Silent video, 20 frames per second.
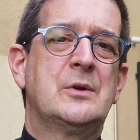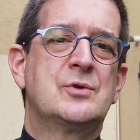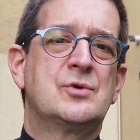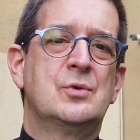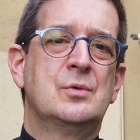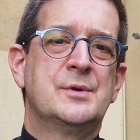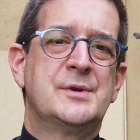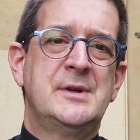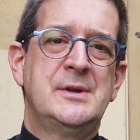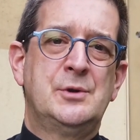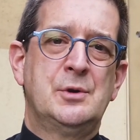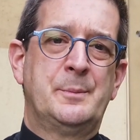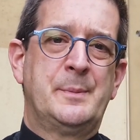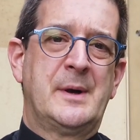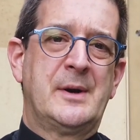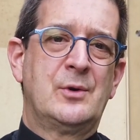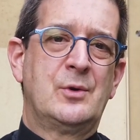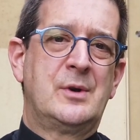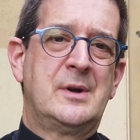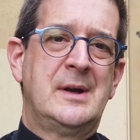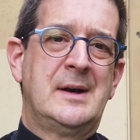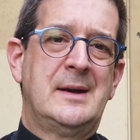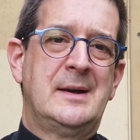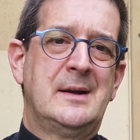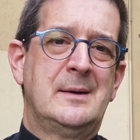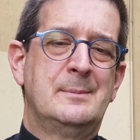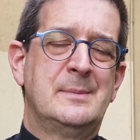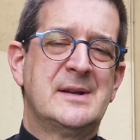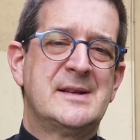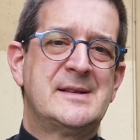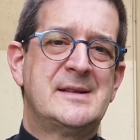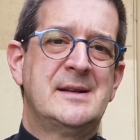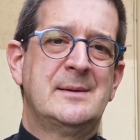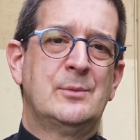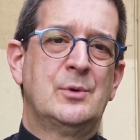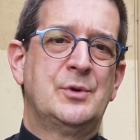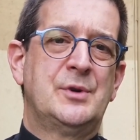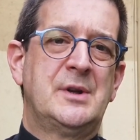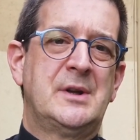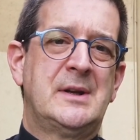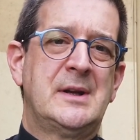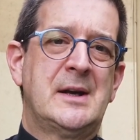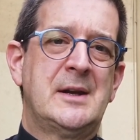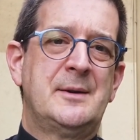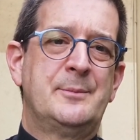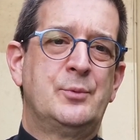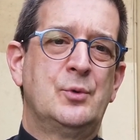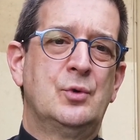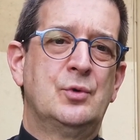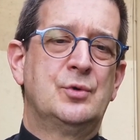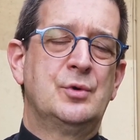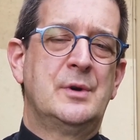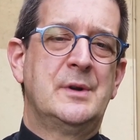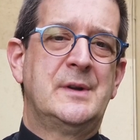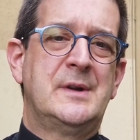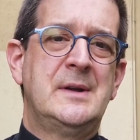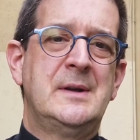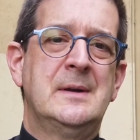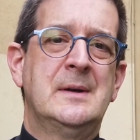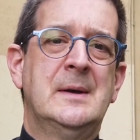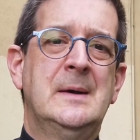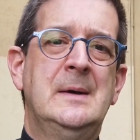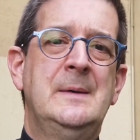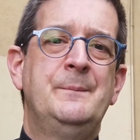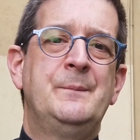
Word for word: Sul sito parrocchiale abbaziemontichiari.it